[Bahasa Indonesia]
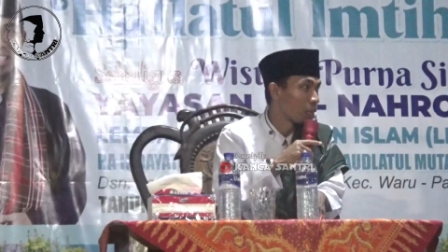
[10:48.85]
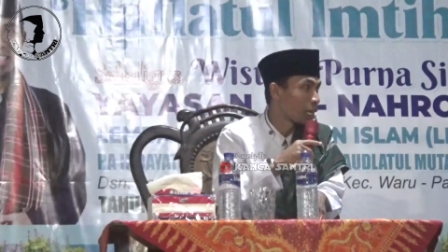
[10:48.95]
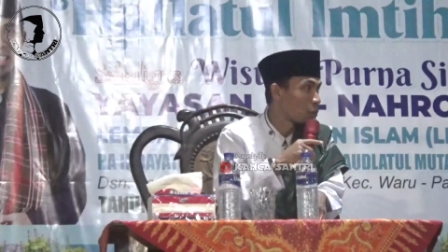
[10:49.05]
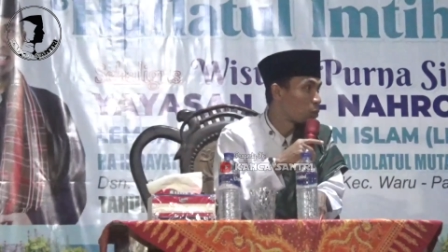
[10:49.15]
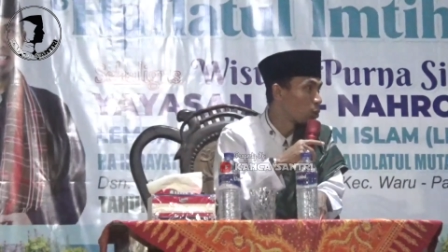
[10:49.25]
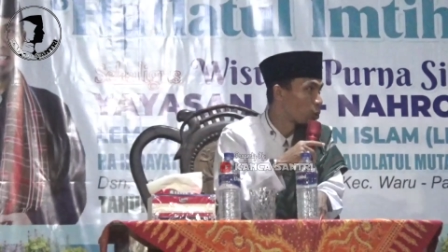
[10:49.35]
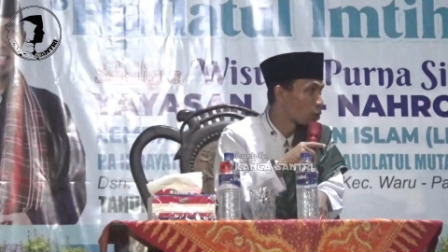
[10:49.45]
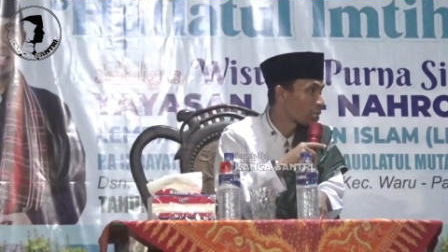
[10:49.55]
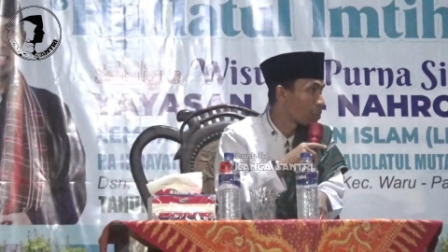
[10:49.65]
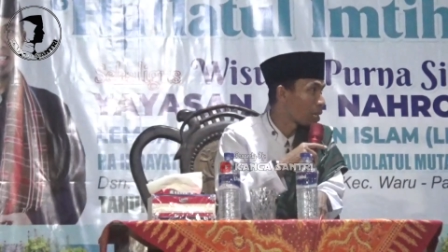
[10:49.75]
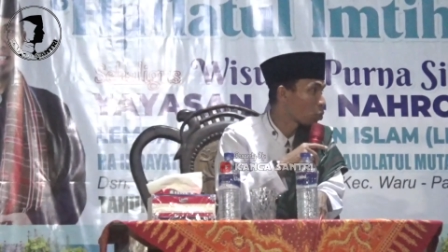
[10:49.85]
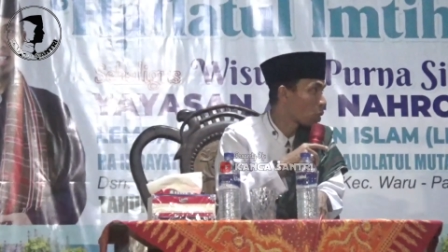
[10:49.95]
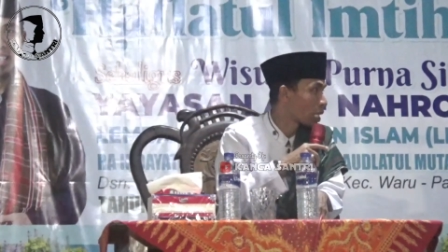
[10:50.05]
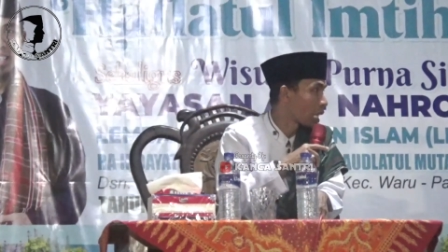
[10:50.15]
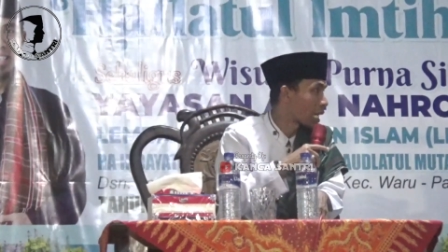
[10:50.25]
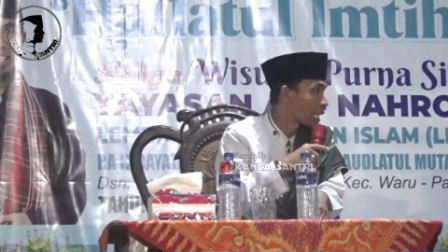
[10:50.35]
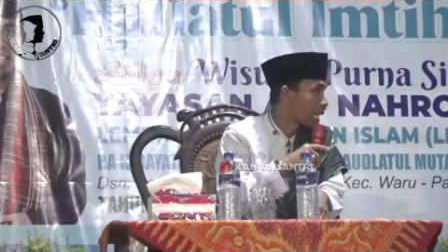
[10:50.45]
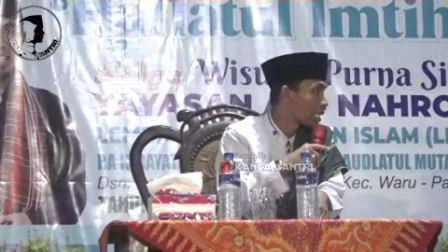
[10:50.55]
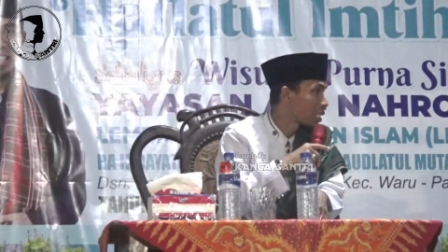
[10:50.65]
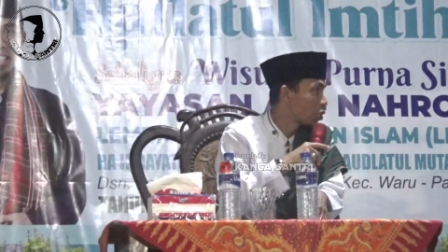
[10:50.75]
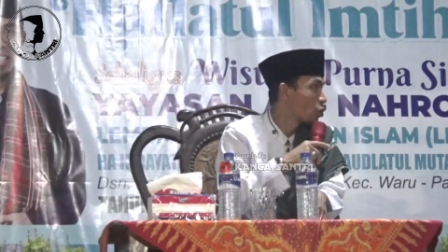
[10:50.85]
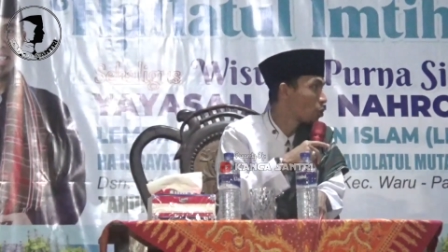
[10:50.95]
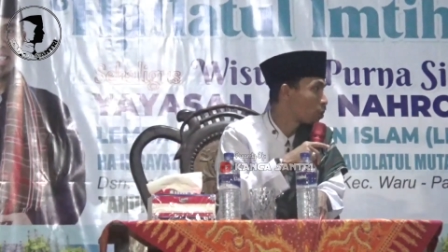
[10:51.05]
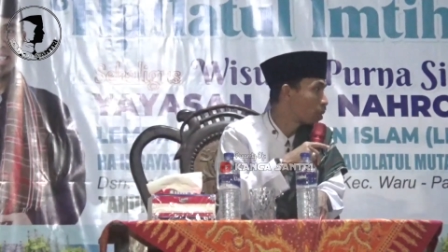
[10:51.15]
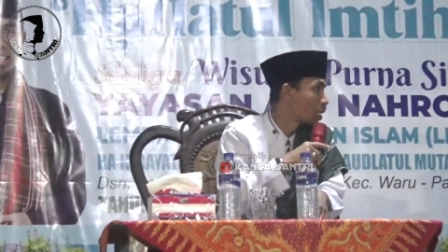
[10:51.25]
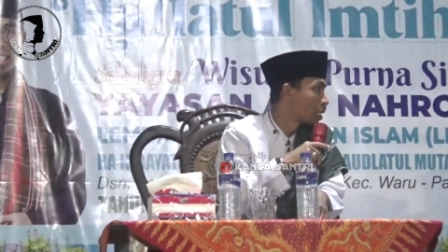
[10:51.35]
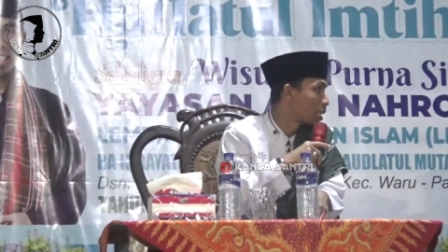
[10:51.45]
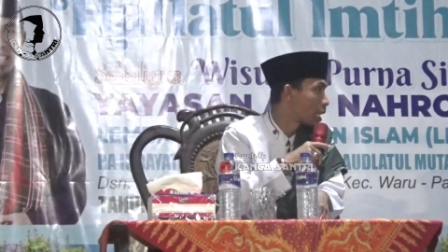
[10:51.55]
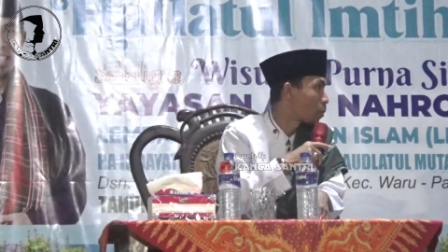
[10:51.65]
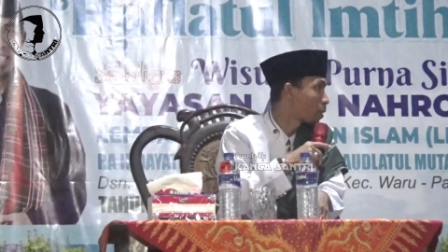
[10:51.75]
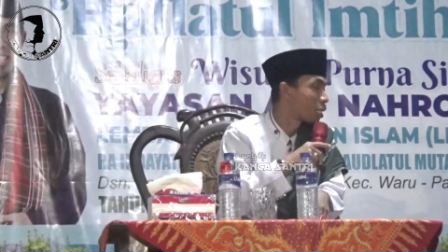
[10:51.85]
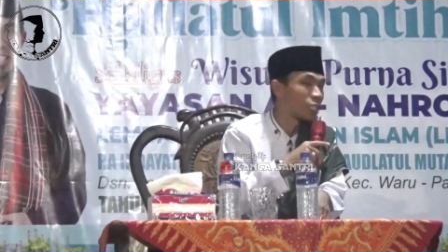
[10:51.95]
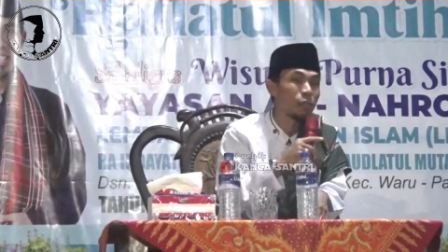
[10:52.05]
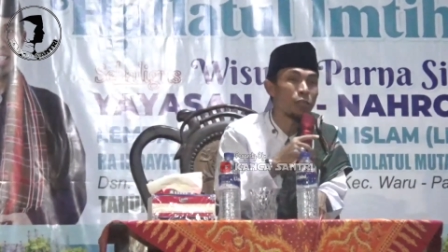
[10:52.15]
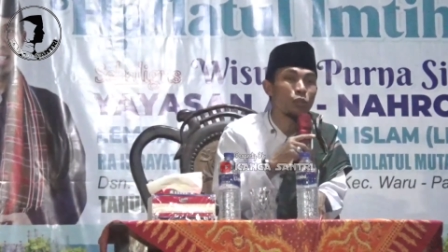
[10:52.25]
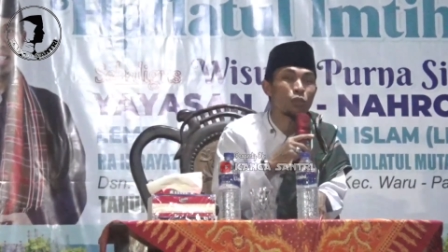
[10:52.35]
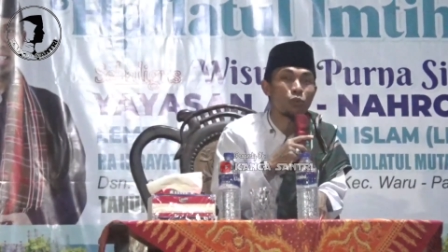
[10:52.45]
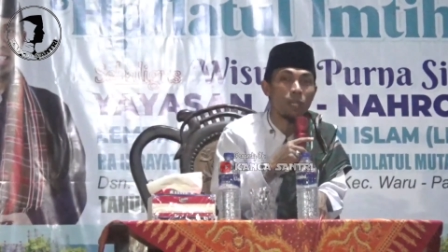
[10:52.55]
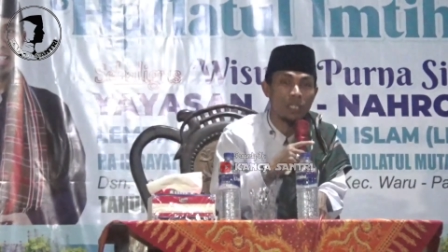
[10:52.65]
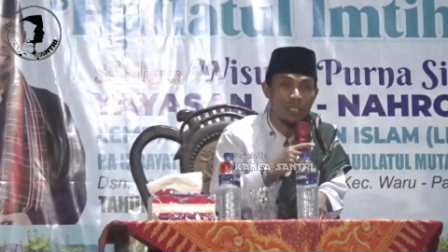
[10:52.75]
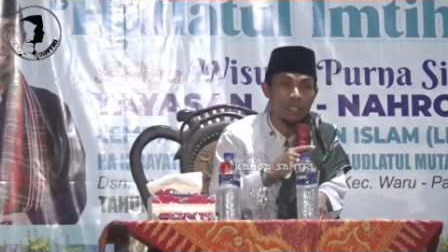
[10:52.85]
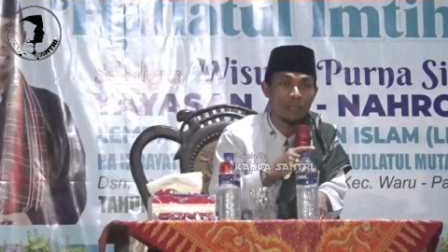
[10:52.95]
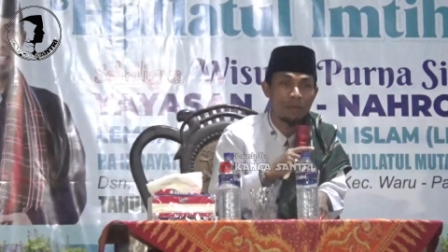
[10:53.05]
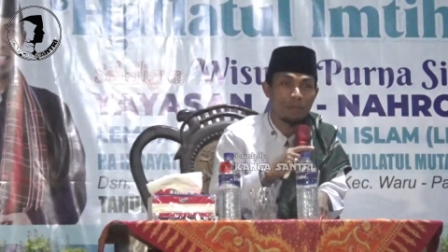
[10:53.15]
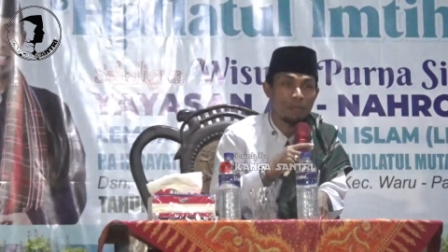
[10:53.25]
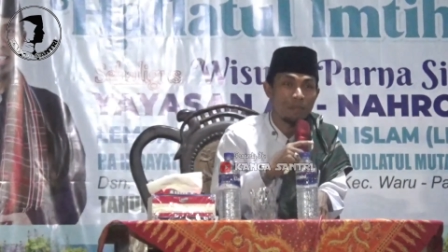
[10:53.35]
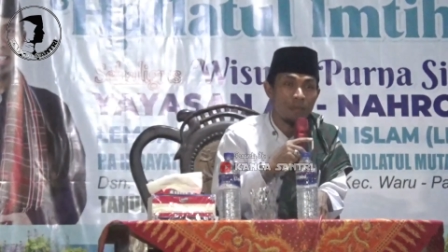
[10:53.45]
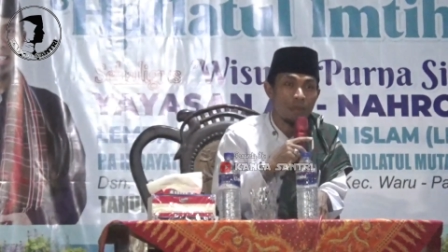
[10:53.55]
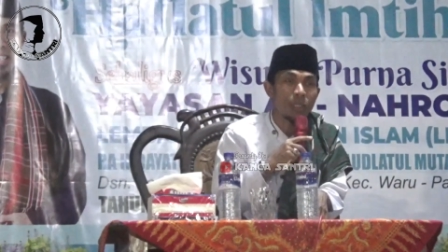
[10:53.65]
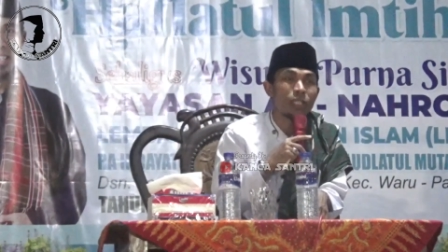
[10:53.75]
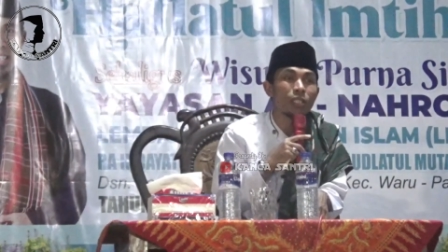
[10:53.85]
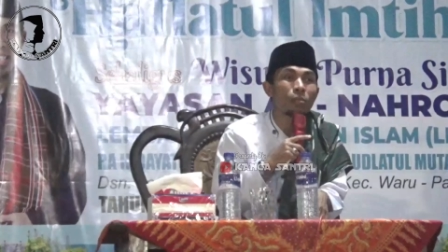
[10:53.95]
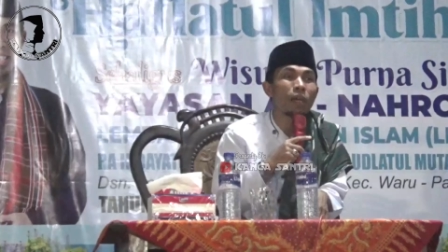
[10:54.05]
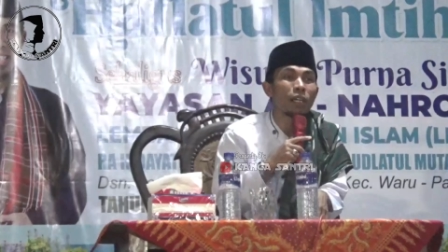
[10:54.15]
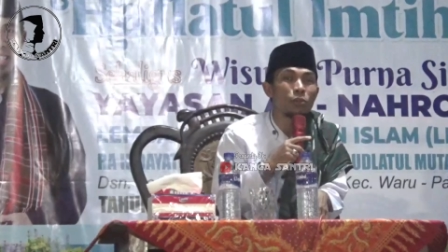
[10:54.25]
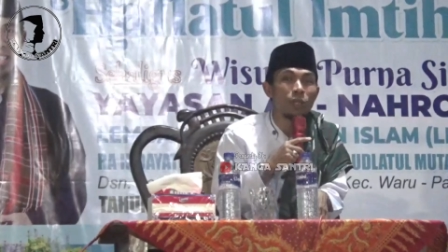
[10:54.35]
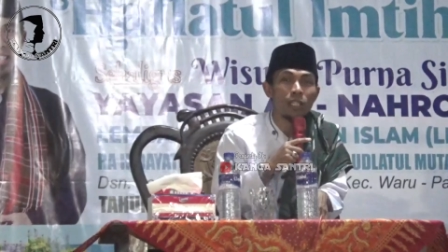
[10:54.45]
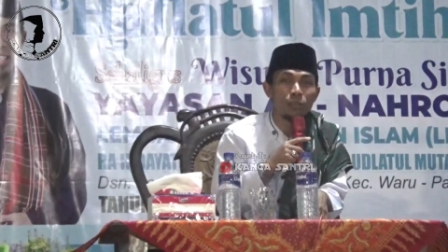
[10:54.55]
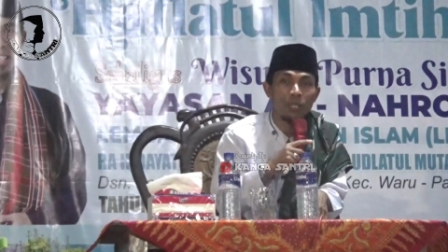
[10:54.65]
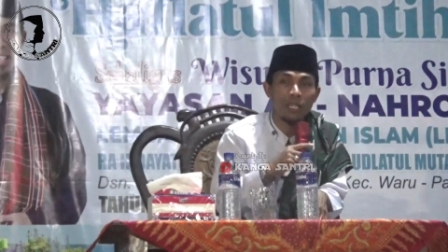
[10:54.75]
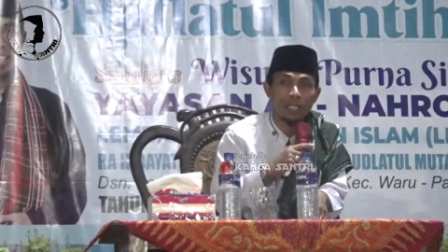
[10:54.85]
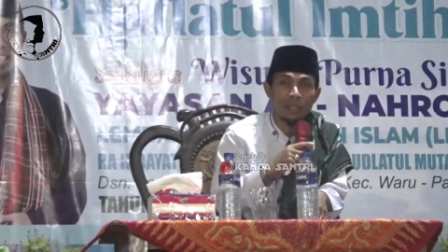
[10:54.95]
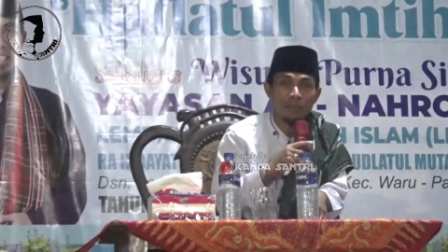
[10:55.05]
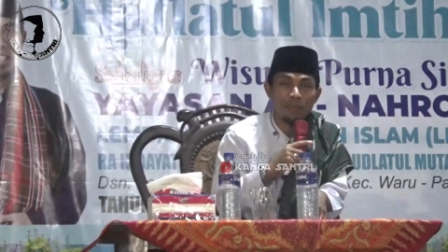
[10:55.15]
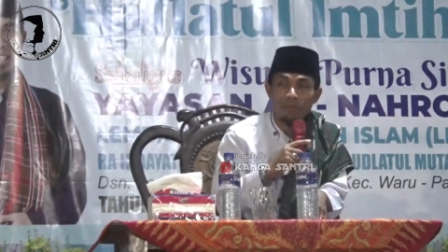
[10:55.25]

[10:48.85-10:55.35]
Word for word: maka burung saya masuk neraka yo be eh pahdeti masuk surga mentertefa kau ajunan